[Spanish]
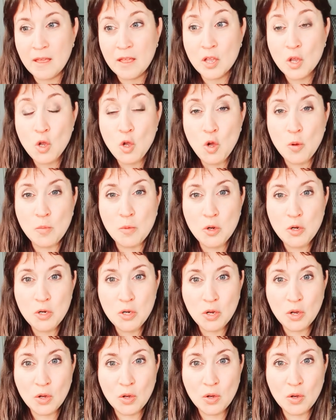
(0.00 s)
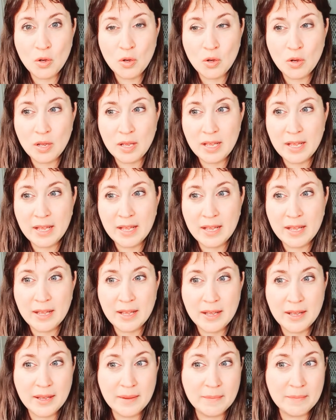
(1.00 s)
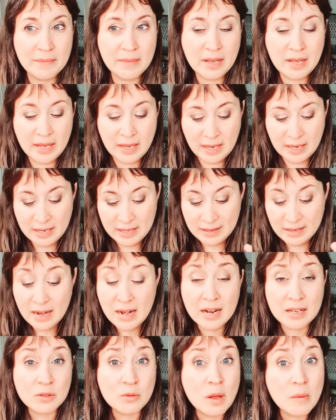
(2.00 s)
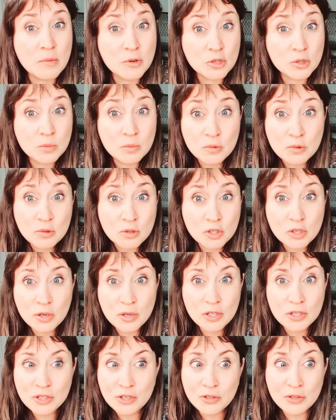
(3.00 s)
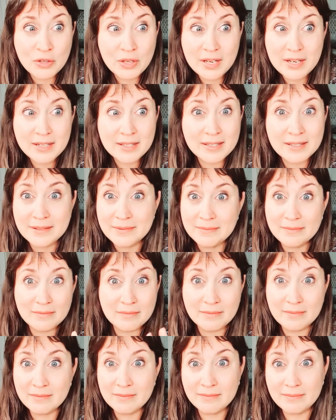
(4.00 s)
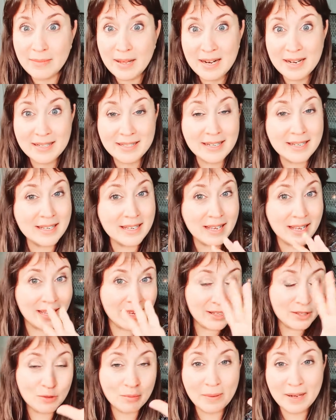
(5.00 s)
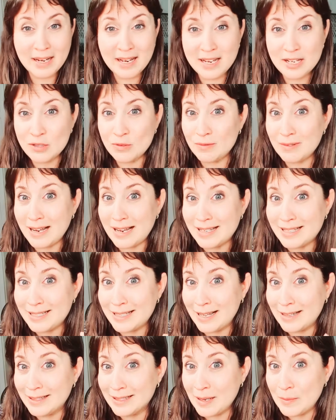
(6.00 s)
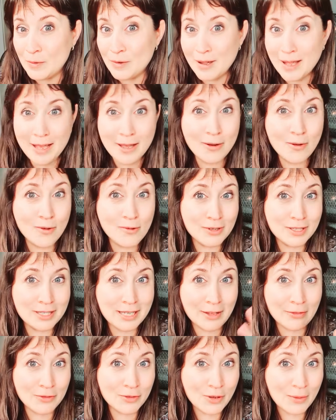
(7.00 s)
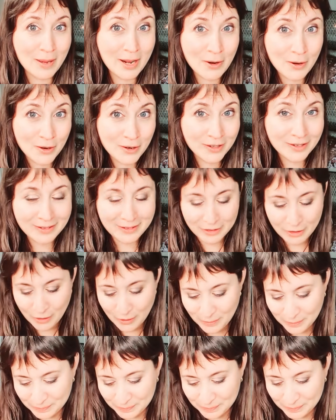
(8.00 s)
como no eh, eh, interactuamos mucho, entonces mm, parece que tu pareja es una santa mujer o un santo varón, ¿no?